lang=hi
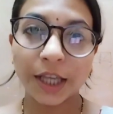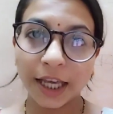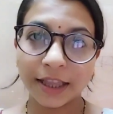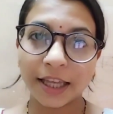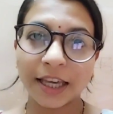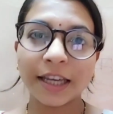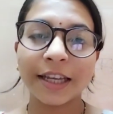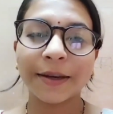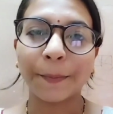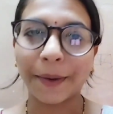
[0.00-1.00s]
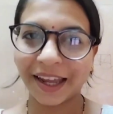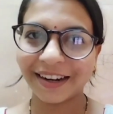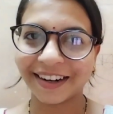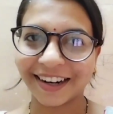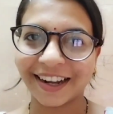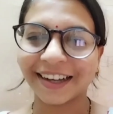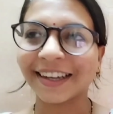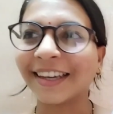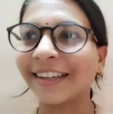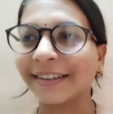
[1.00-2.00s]
तो ये थी भेल
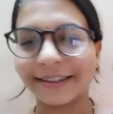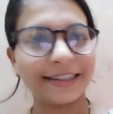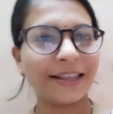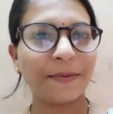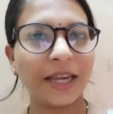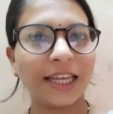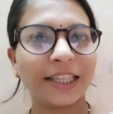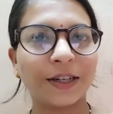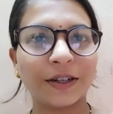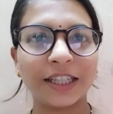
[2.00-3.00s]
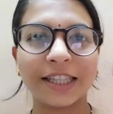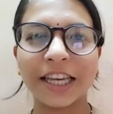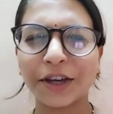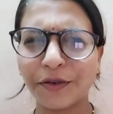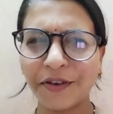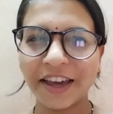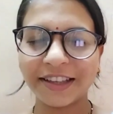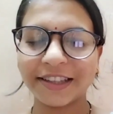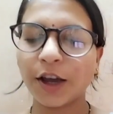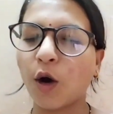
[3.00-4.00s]
रगरा की रेसिपी छोटी सी
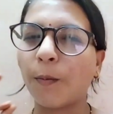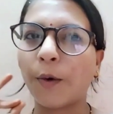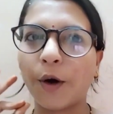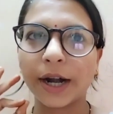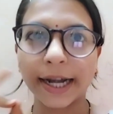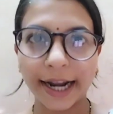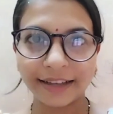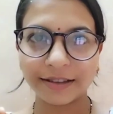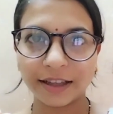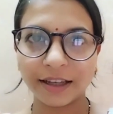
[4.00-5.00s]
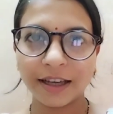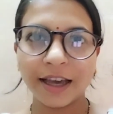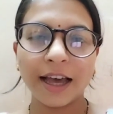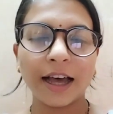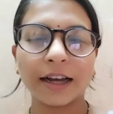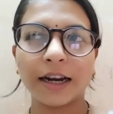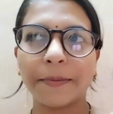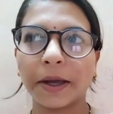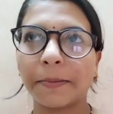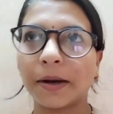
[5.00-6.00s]
क्विक सी और बहुत टेस्टी
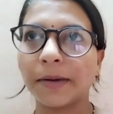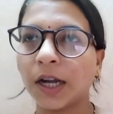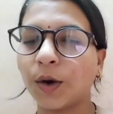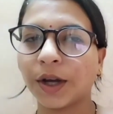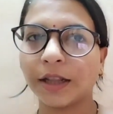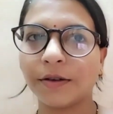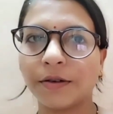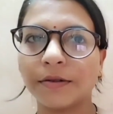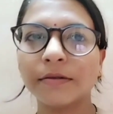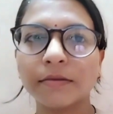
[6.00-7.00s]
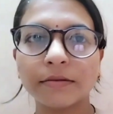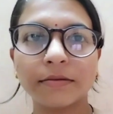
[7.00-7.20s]
अगर आप एक बार बनाओगे तो